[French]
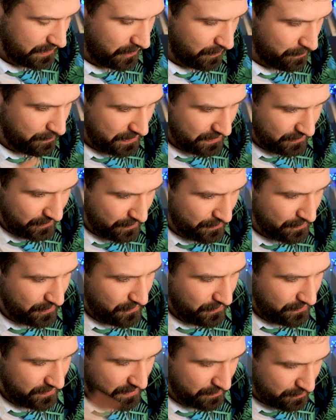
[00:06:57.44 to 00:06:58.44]
Alors, bento
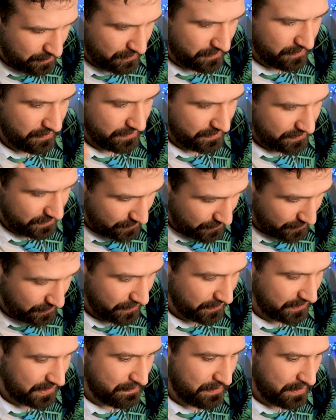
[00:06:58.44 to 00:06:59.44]
menu, c'est bon.
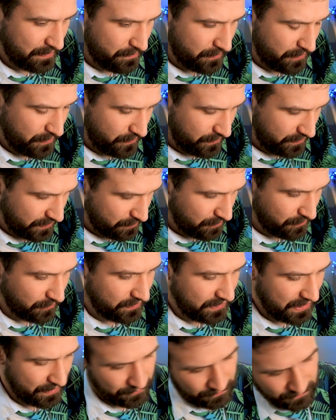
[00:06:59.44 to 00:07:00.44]
donneur kebab menu, c'est bon.
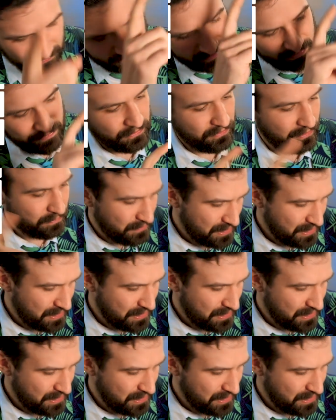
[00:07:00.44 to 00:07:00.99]
Kebs menu, c'est bon.